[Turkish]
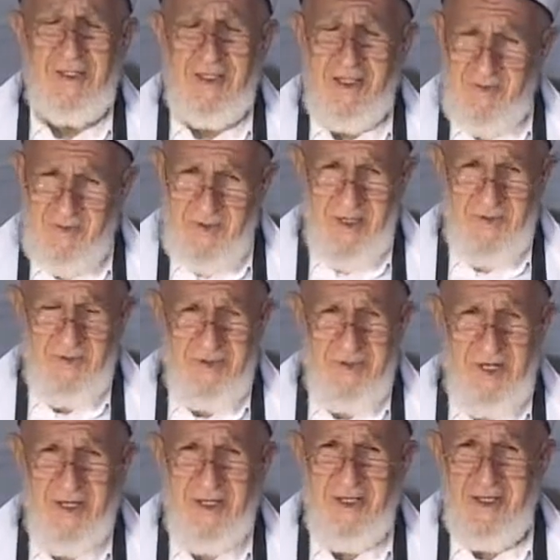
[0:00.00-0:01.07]
Yemin
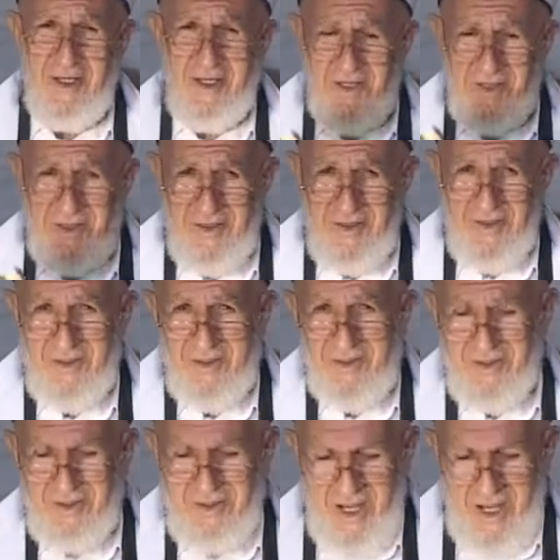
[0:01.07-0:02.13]
etmişler ki
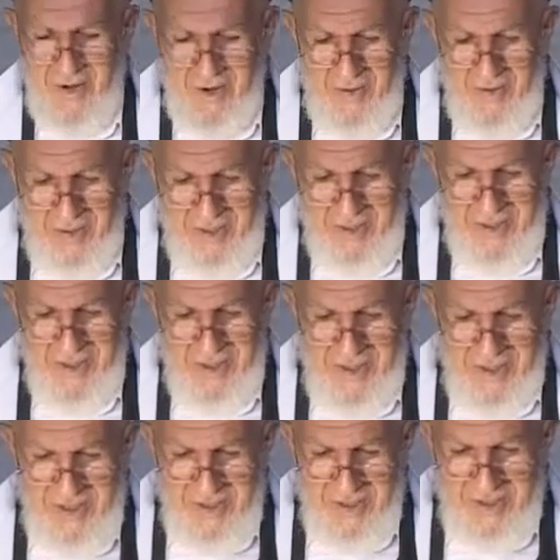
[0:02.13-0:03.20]
devamlı
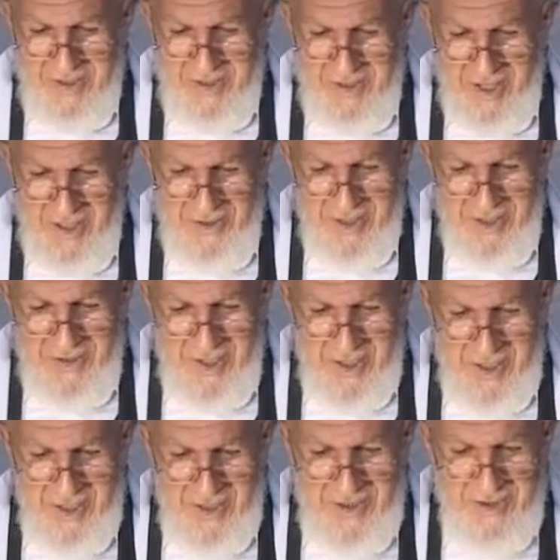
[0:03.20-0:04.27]

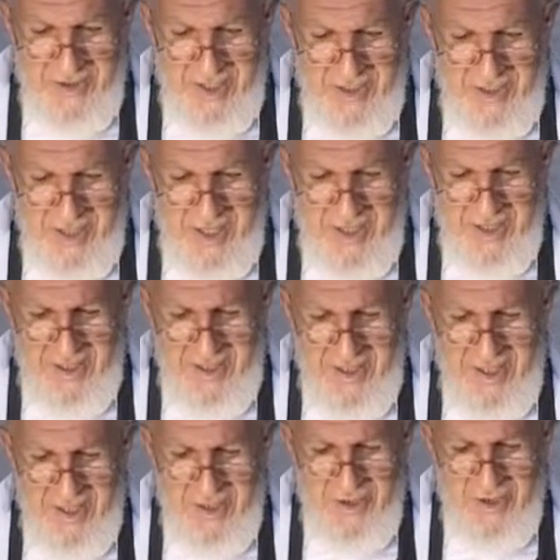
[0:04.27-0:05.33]
ateşte kalacaklar
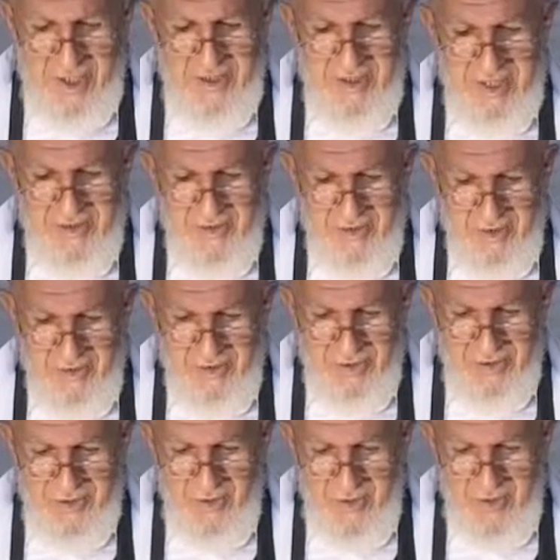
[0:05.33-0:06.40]
cennet
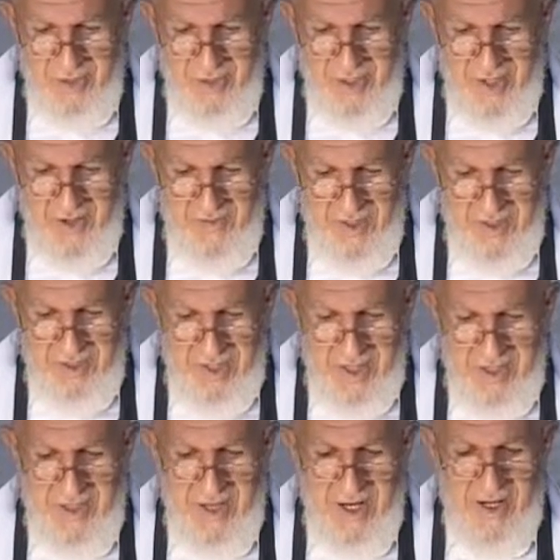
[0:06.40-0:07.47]
kokusunu
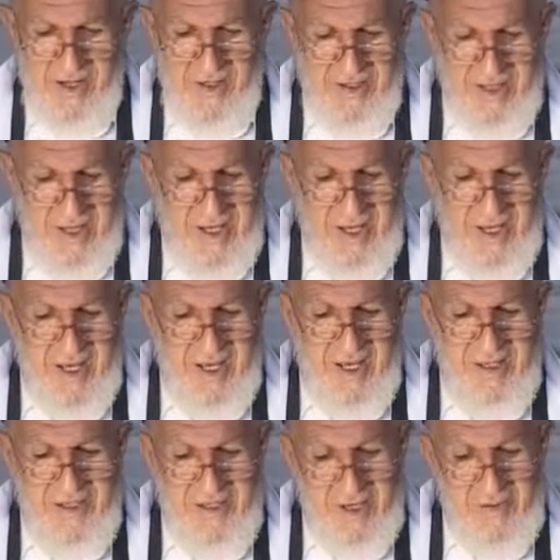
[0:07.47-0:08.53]
koklayamayacaklar diye
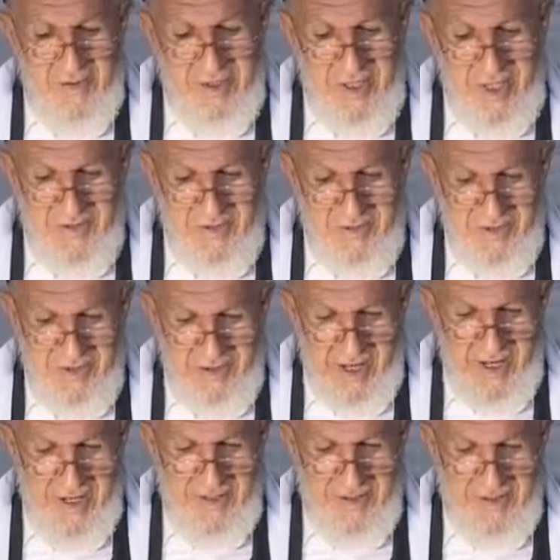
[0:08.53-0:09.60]
yemin
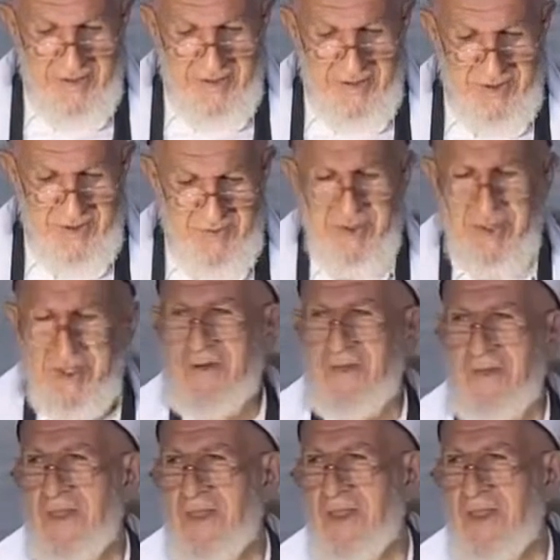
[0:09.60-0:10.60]
etmişler. Şimdi